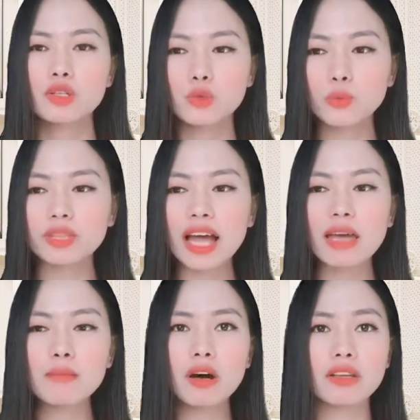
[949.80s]
chúng ta
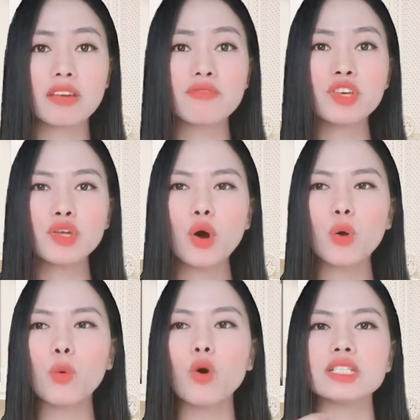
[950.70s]
hãy mở cái
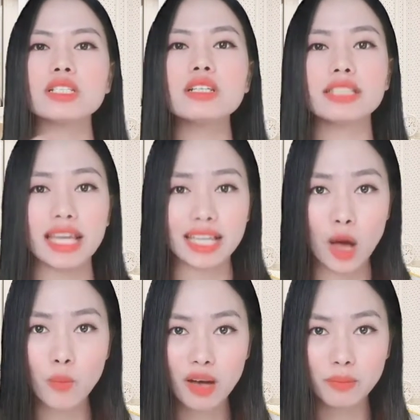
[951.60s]
video của những người thành
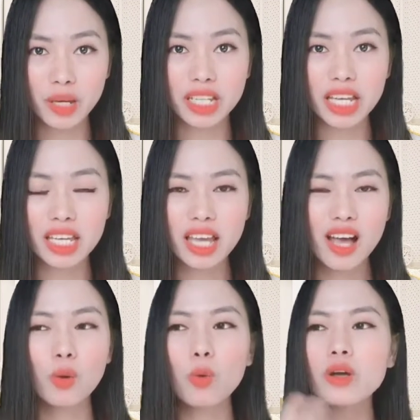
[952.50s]
công hơn mình đi
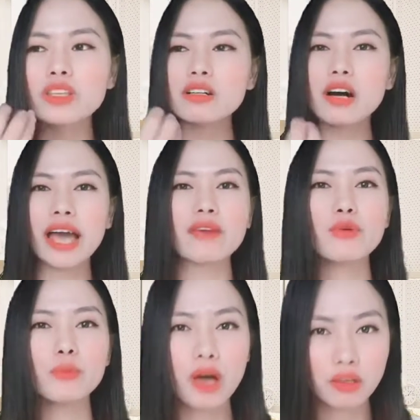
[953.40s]
của những người hạnh
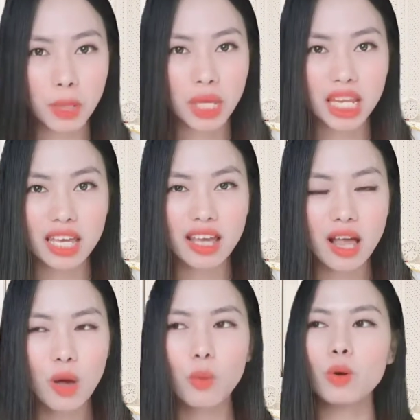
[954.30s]
phúc hơn mình đi
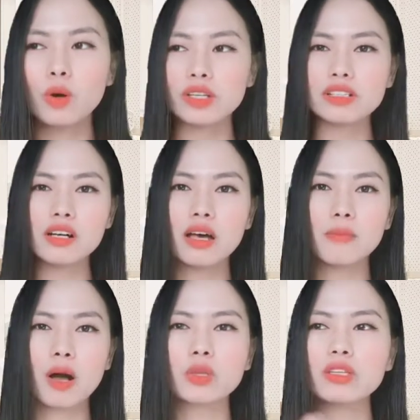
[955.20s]
của những
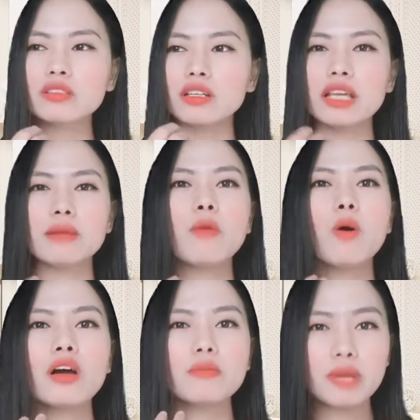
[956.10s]
người mà có tư tưởng tiến
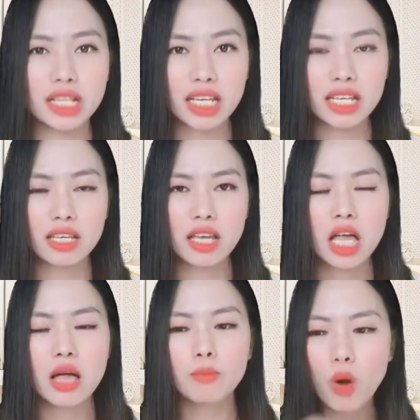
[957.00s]
bộ hơn mình đi
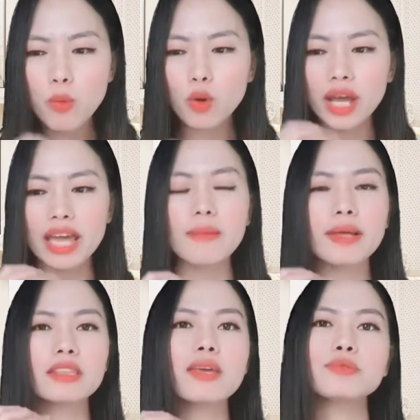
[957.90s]
mỗi một ngày các
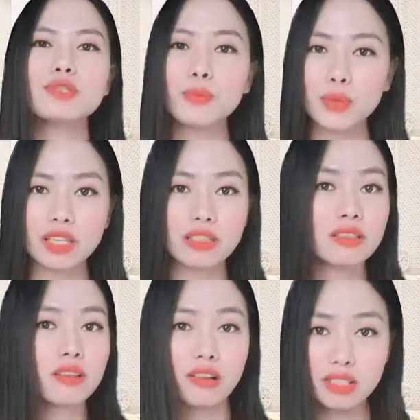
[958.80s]
bạn tiếp xúc những cái
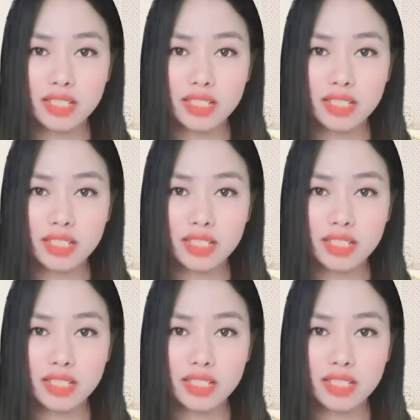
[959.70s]
tư tưởng như